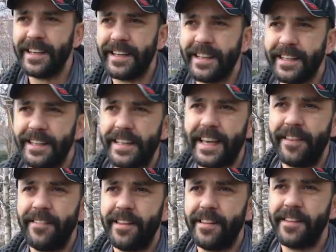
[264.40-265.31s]
E,
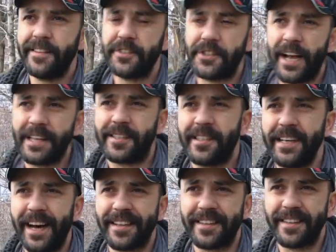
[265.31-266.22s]
David'in
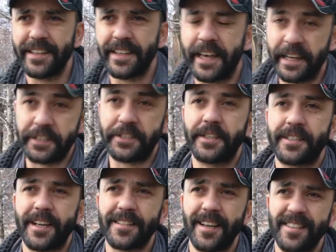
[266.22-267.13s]
Chelsea attığı gene
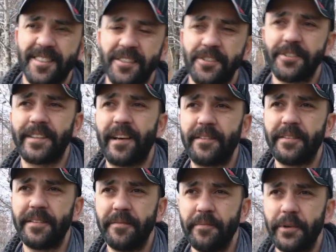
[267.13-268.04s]
ceza sahası dışından
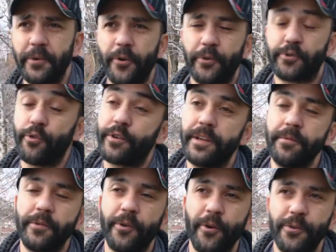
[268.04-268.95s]
bir gol. Çok
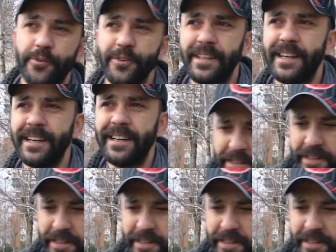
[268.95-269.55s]
iyi bir goldü o da.